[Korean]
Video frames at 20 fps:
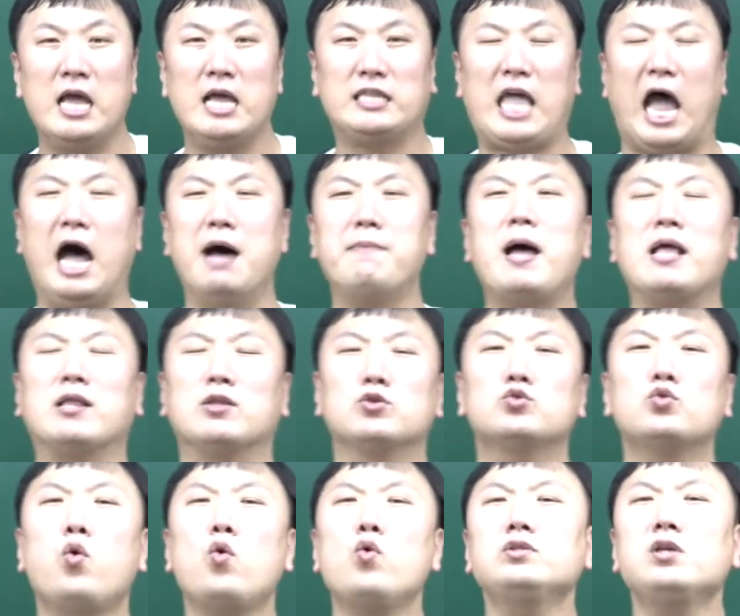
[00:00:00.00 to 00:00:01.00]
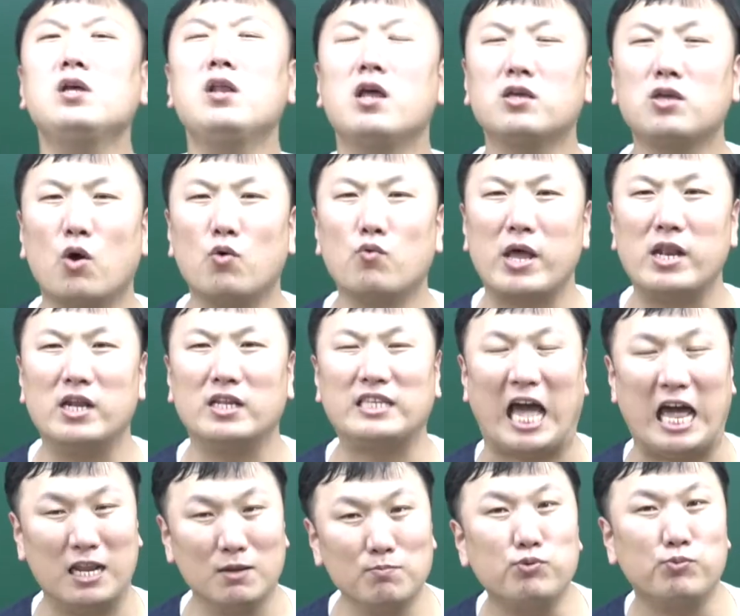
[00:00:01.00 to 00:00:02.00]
다만 소설의 경우에는 다른